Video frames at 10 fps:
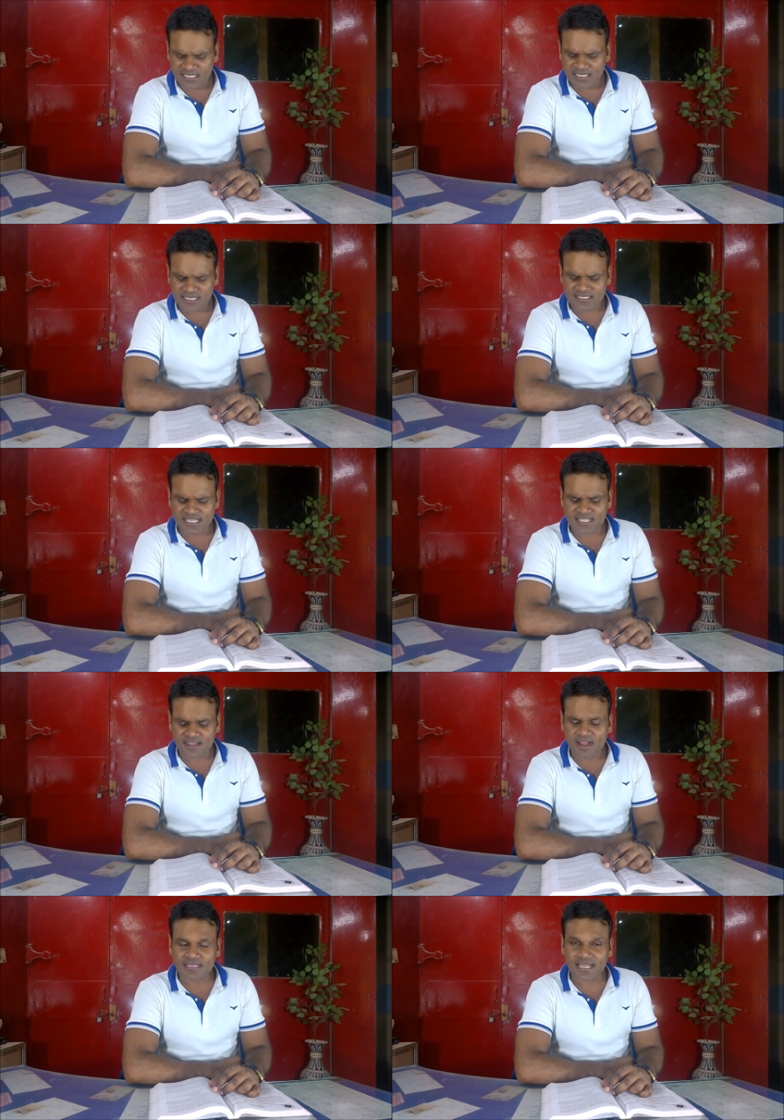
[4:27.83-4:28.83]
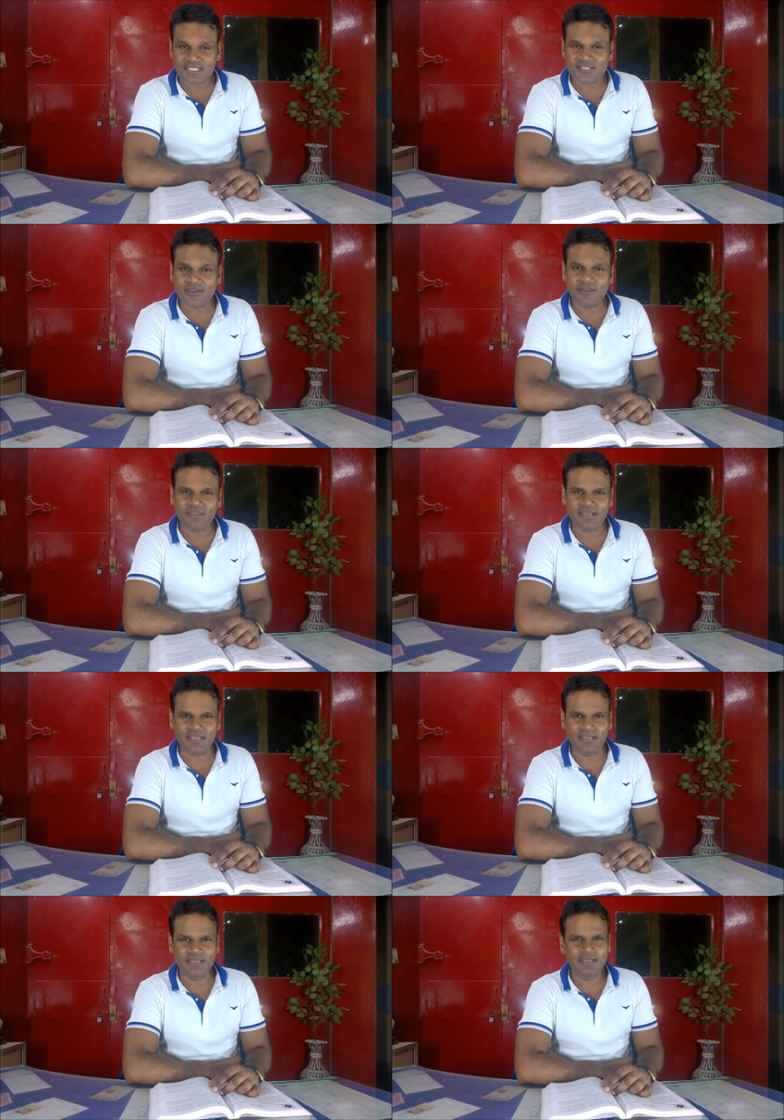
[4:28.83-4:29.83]
बट डिड नॉट एक्ट सो
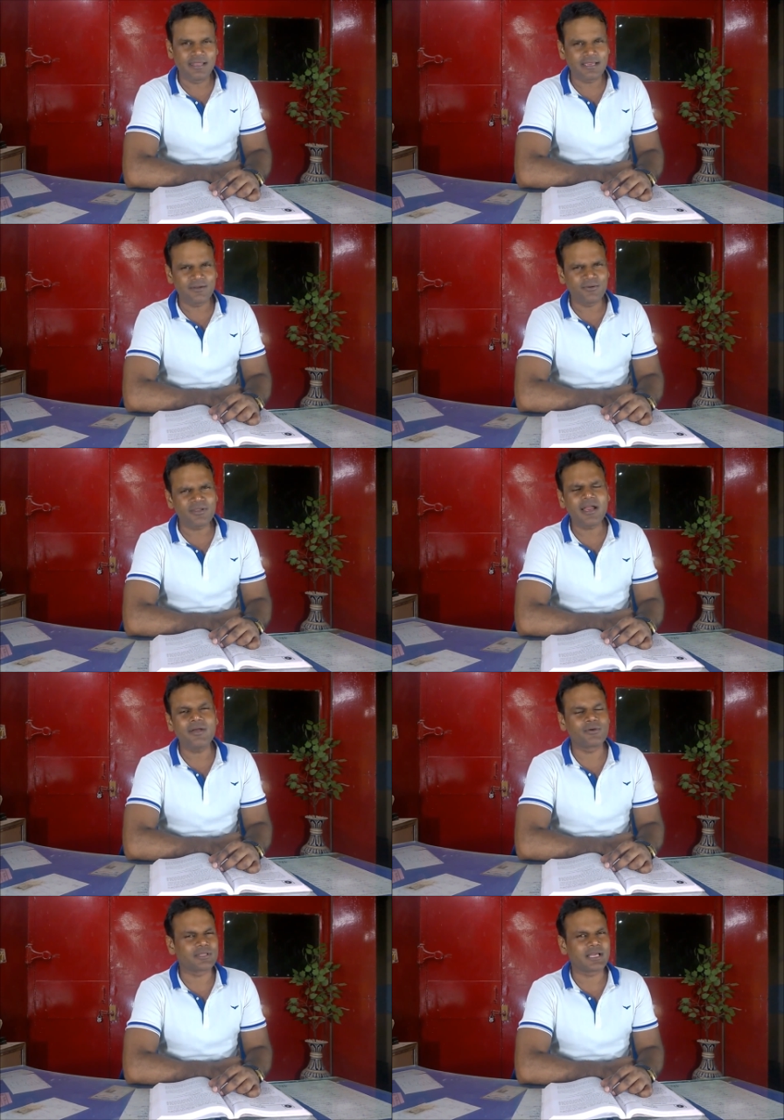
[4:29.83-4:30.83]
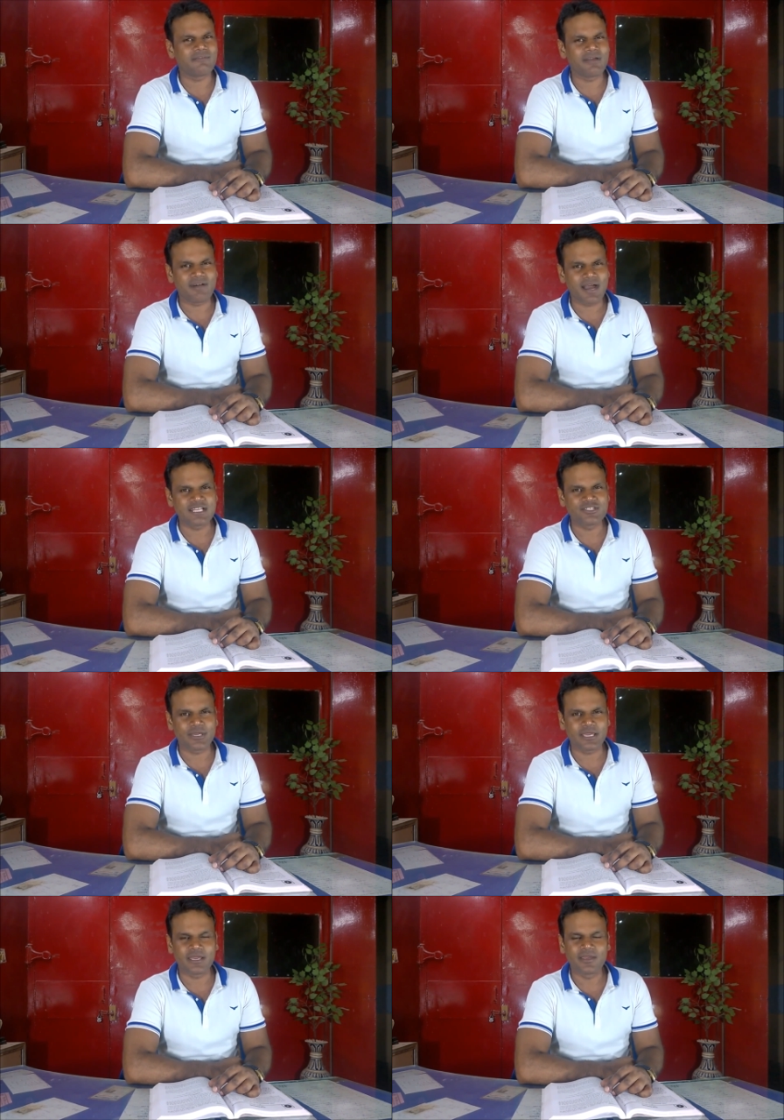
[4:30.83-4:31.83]
लविंगली लेकिन उनका खुद का व्यवहार
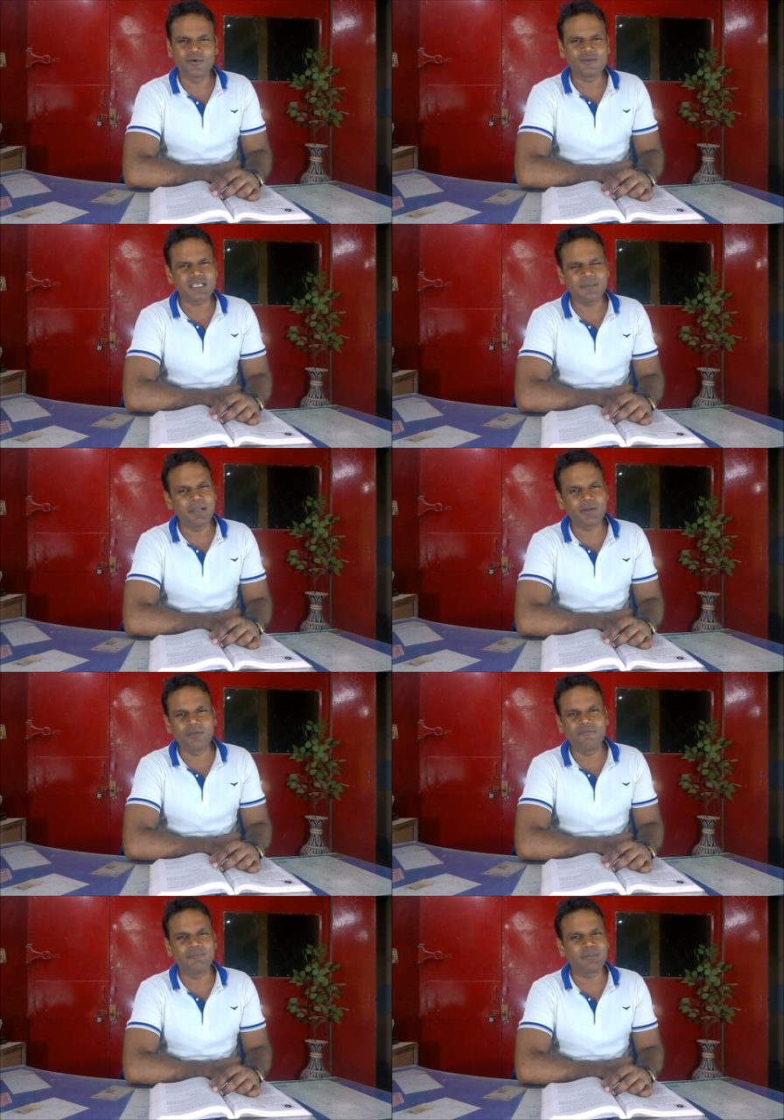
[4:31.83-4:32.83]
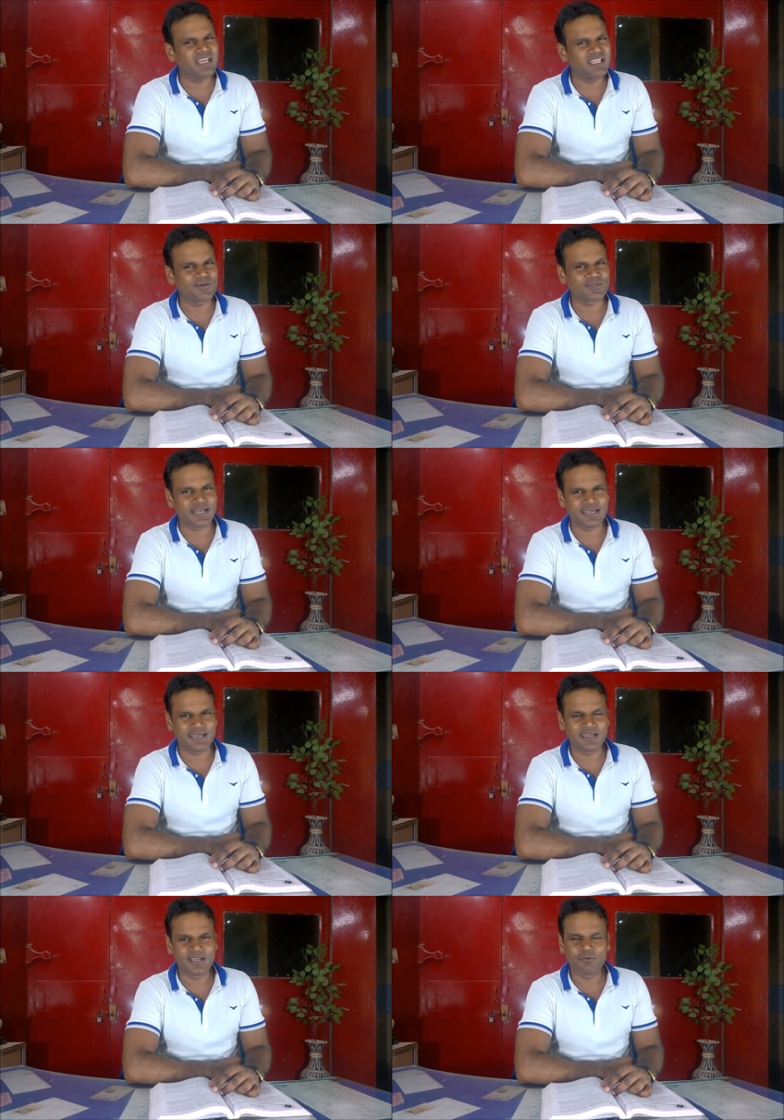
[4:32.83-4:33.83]
जो है उसके बिल्कुल विपरीत होता
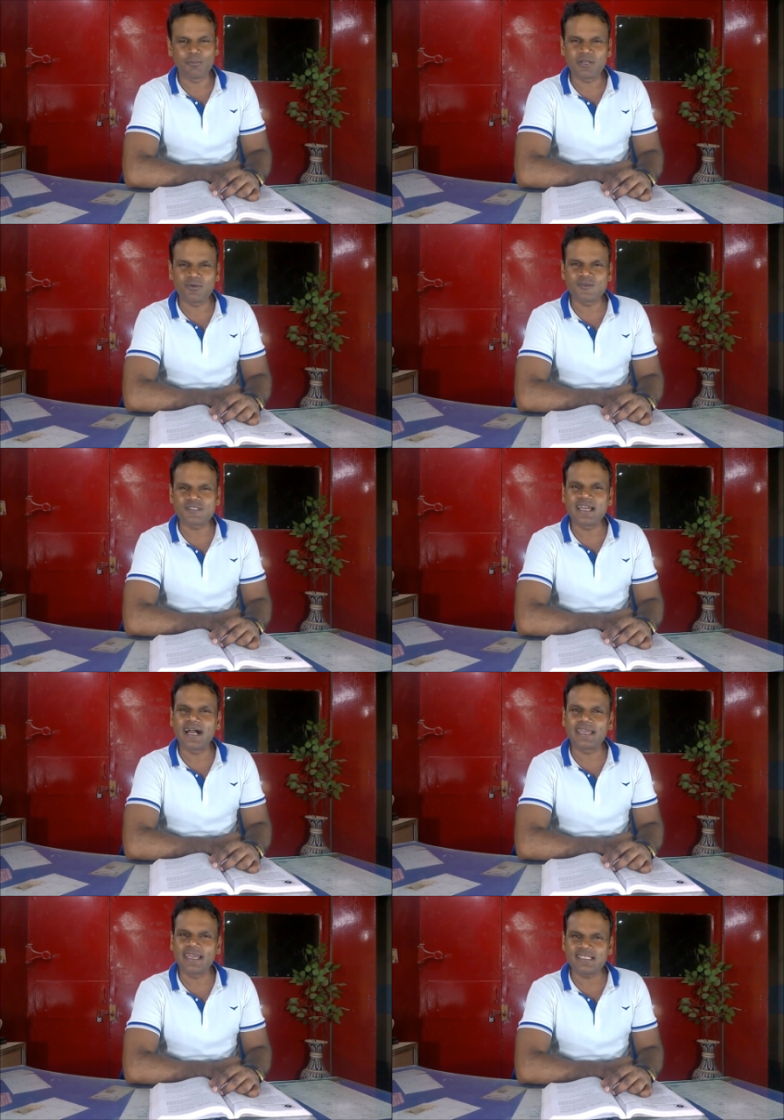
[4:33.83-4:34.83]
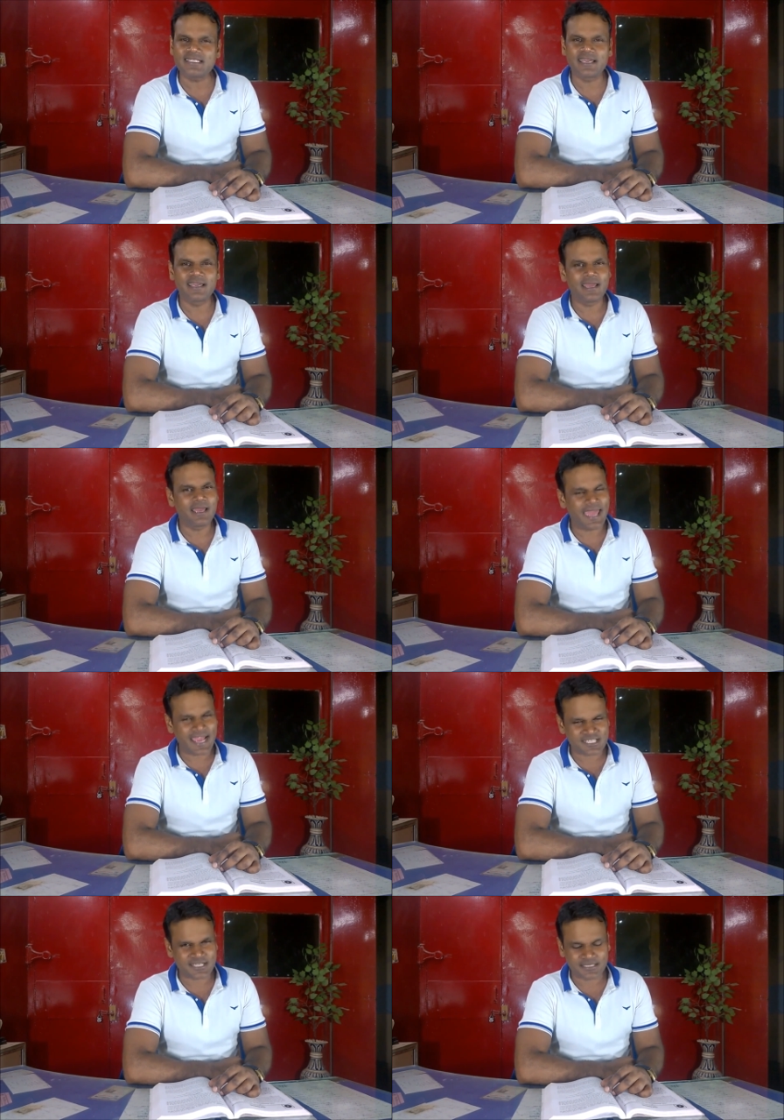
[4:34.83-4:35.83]
है वो बिल्कुल उसके
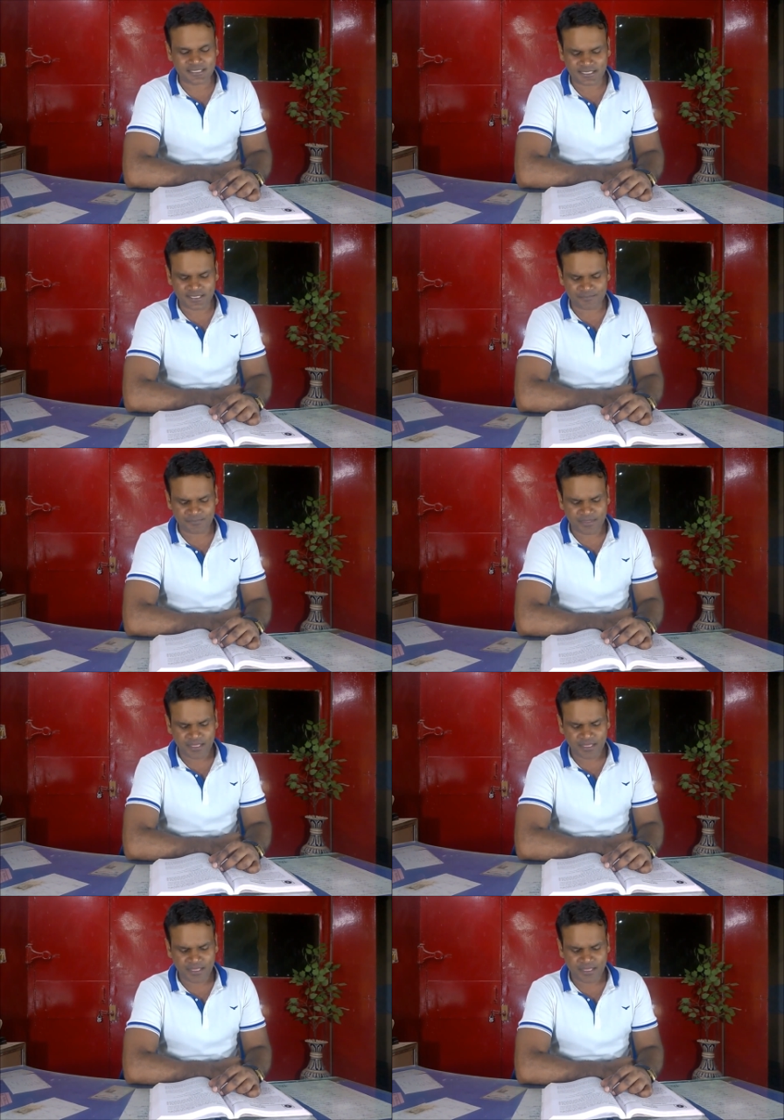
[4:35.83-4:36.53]
अगेंस्ट एक्ट करते हैं